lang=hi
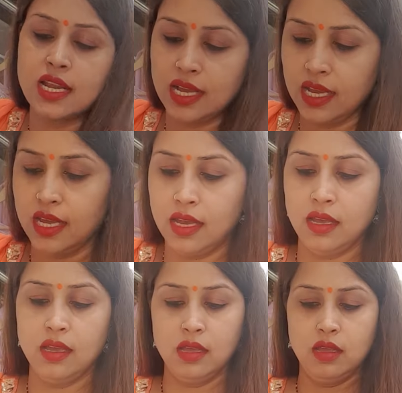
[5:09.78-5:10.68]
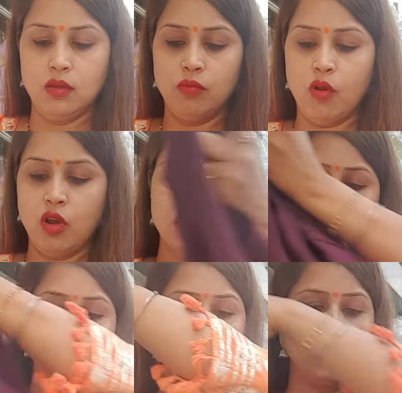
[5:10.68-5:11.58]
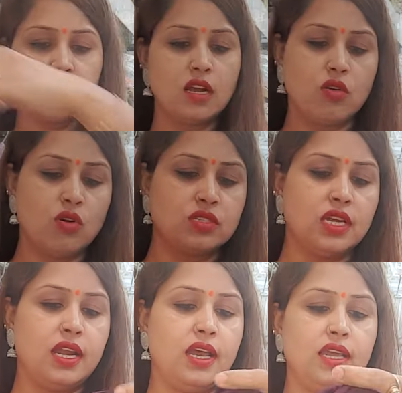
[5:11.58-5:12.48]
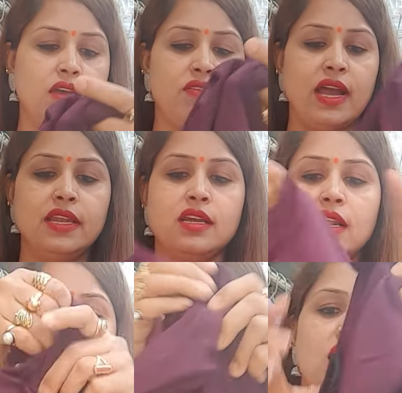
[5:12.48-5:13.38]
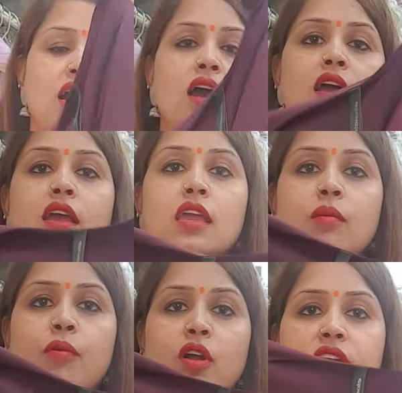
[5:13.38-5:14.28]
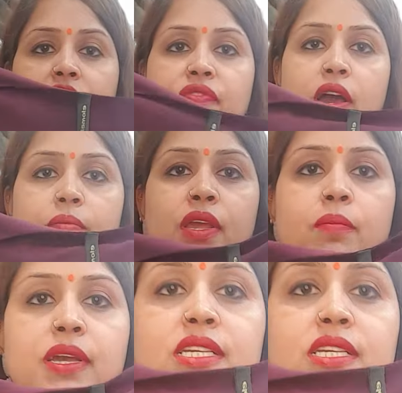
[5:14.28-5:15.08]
रह गए हैं बहुत ही सुंदर सा कोट सेट है ये वाइन कलर का इम्पोर्टेड फैब्रिक पे